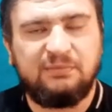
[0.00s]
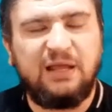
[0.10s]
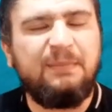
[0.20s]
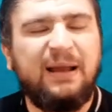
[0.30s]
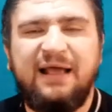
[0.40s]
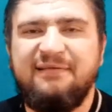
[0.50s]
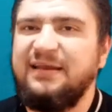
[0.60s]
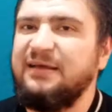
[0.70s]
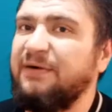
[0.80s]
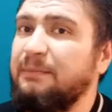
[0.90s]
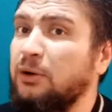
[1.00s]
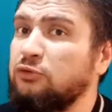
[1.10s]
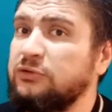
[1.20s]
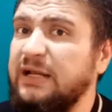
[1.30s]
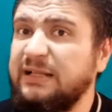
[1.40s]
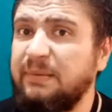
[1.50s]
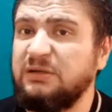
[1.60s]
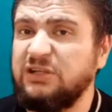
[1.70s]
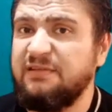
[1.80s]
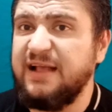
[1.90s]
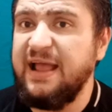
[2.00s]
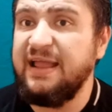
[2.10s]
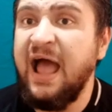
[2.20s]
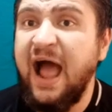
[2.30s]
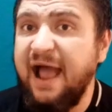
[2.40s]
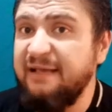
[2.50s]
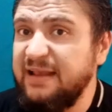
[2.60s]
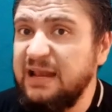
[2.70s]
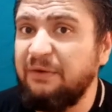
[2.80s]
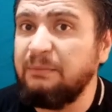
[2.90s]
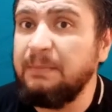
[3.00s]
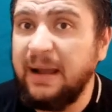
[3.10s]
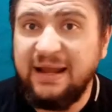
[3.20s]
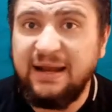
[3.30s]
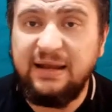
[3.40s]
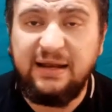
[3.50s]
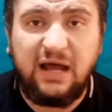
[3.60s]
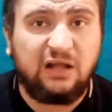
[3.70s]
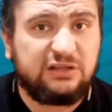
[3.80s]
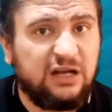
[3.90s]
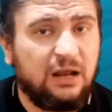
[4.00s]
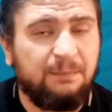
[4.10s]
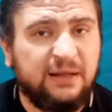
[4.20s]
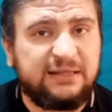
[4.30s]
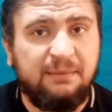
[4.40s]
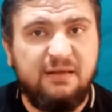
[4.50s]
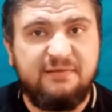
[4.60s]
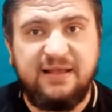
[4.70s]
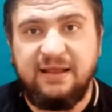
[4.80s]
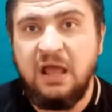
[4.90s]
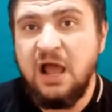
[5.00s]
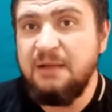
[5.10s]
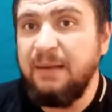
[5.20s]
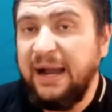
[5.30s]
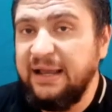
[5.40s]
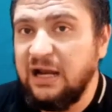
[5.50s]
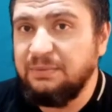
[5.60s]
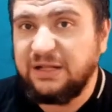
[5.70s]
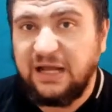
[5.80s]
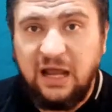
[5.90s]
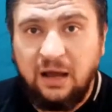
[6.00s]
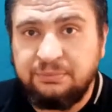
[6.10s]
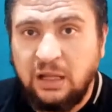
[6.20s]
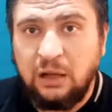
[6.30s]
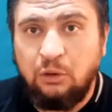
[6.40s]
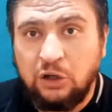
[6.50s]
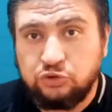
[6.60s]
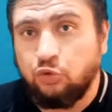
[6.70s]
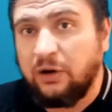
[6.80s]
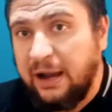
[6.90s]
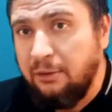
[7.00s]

طيب ما احنا عايزين نفهم برضه الدنيا تبقى ماشيه ازاي عايزين نفهم المعايير اللي احنا حاطينها لبعض عامله ازاي المعايير اللي بتخلي عبد الله وعاشور